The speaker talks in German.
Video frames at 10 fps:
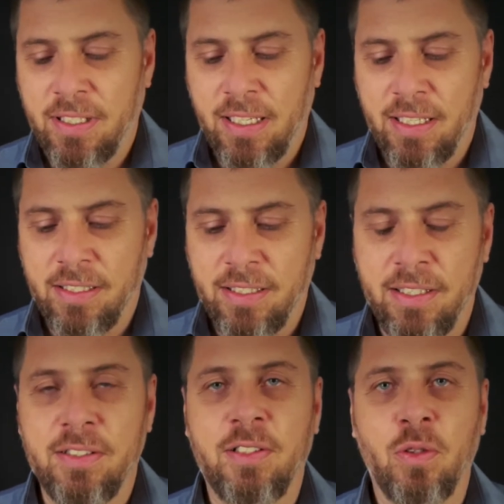Da geht
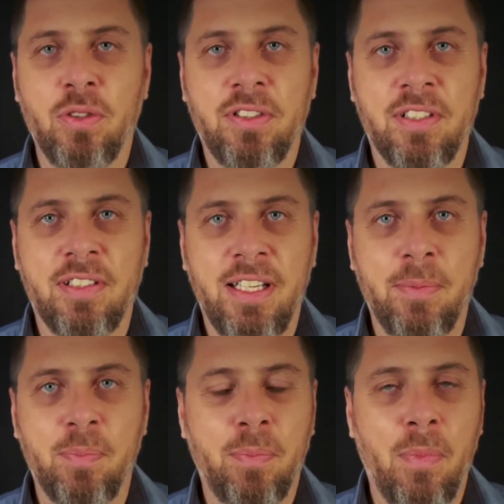es los, das
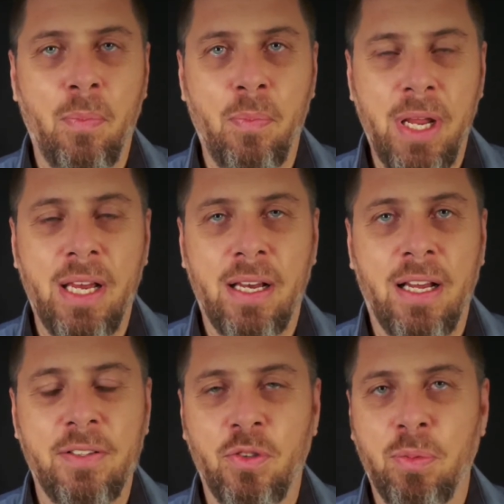Leben mehr
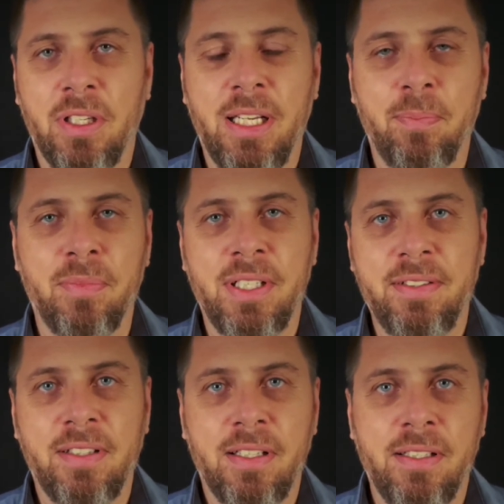als Überleben
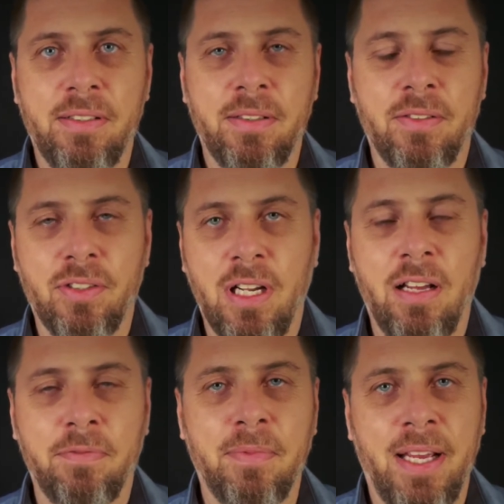ist da nicht.
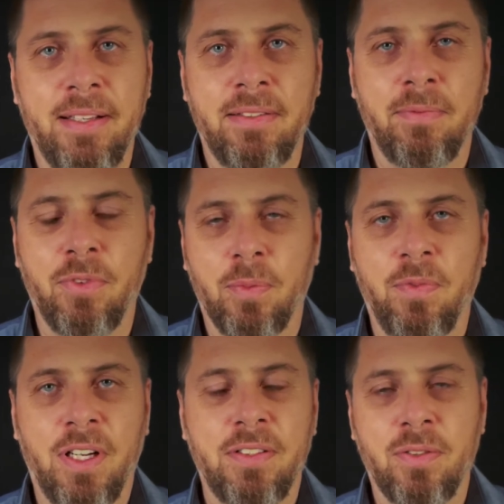Schlafen, Essen,
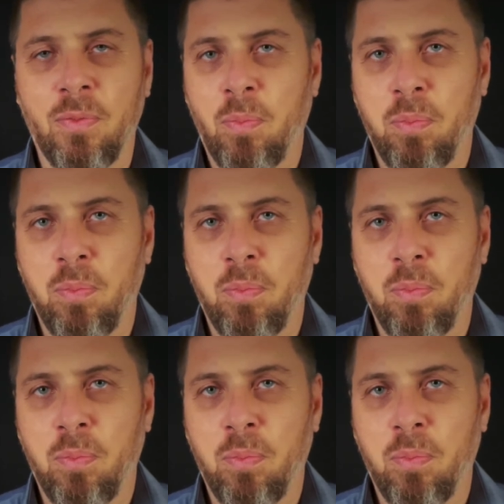Fortpflanzung.